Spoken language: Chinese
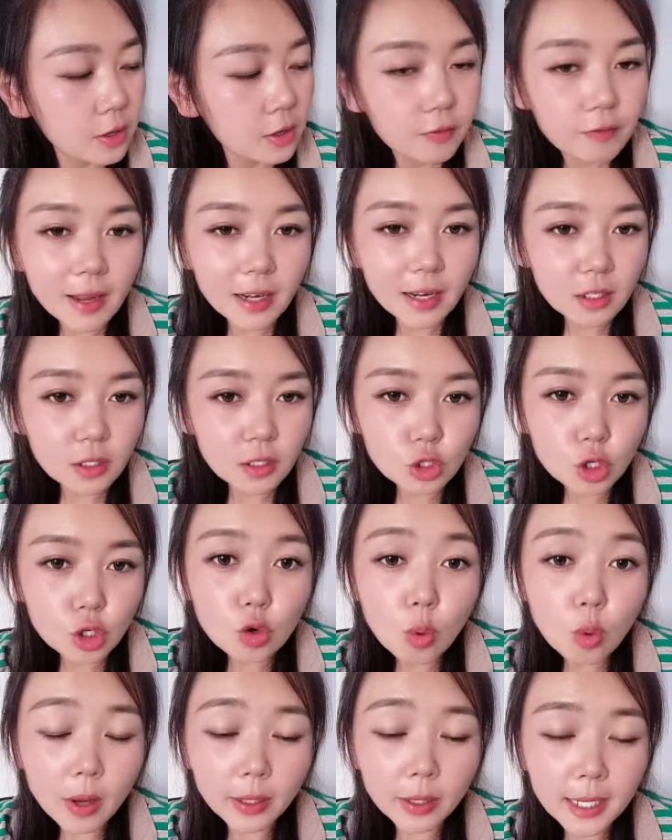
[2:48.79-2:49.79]
反正
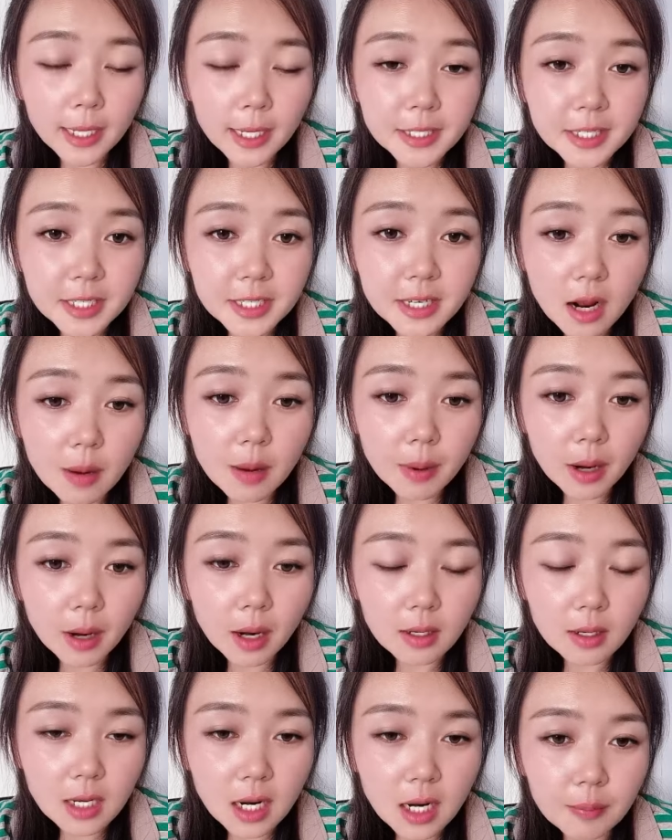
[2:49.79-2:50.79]
就我那记账
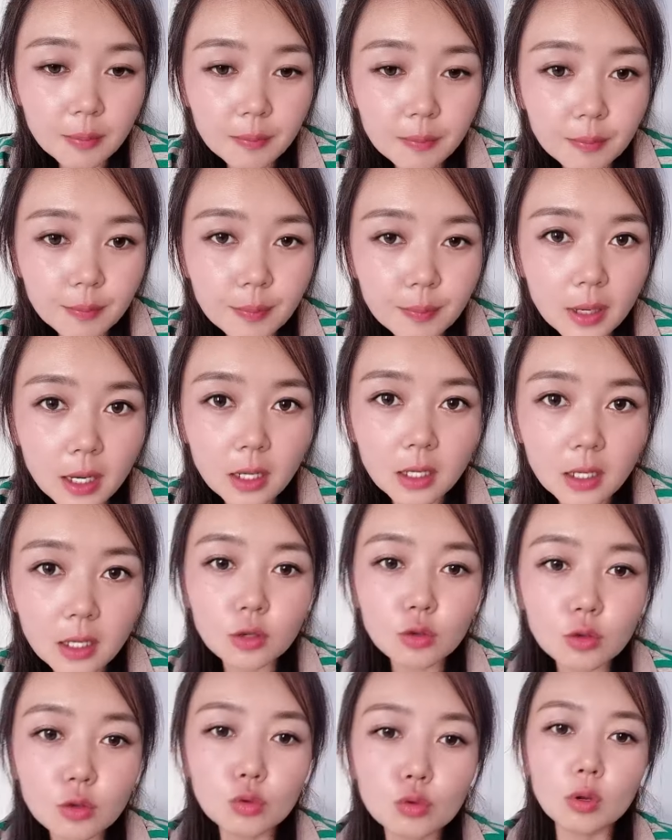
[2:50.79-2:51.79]
本上边
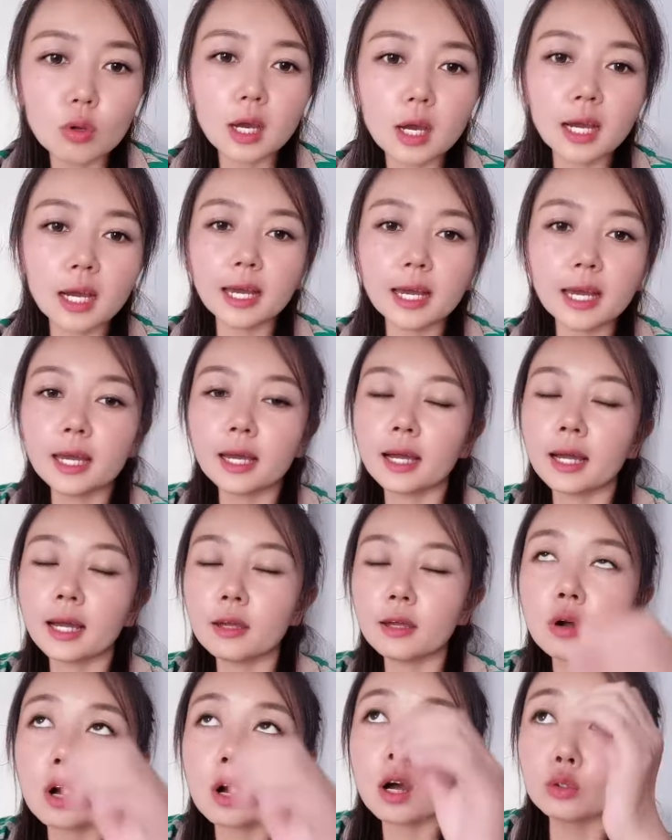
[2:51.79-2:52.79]
那鱼还
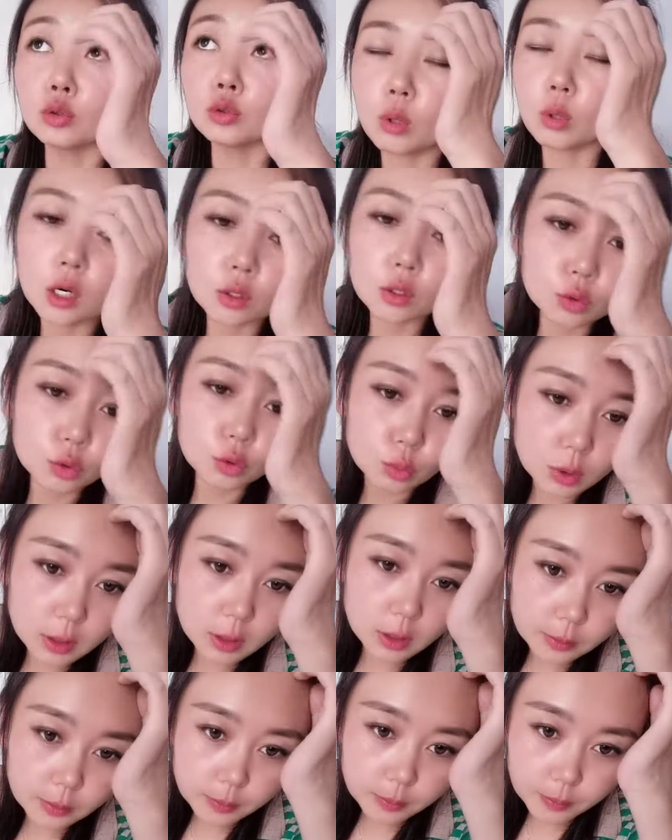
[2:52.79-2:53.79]
还有好多好多
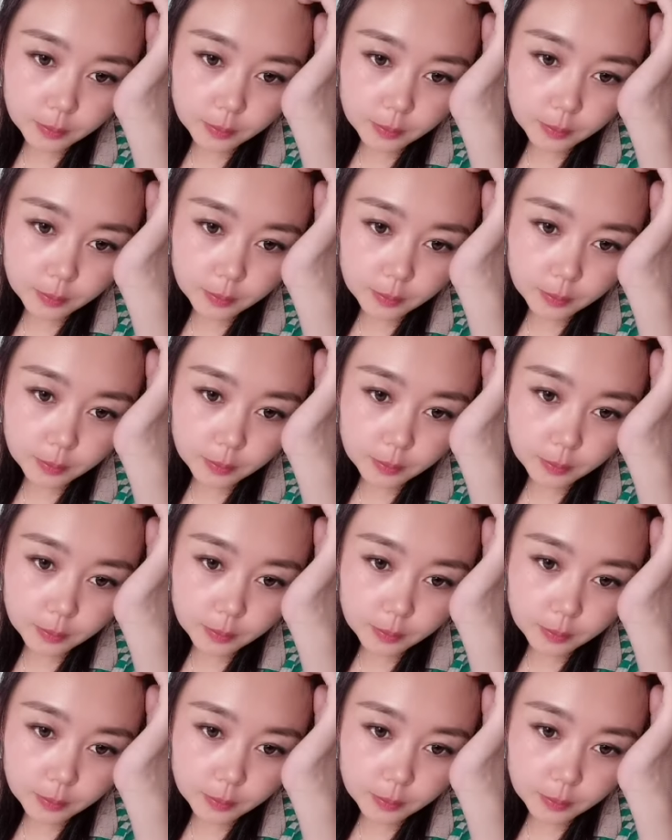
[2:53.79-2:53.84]
呢，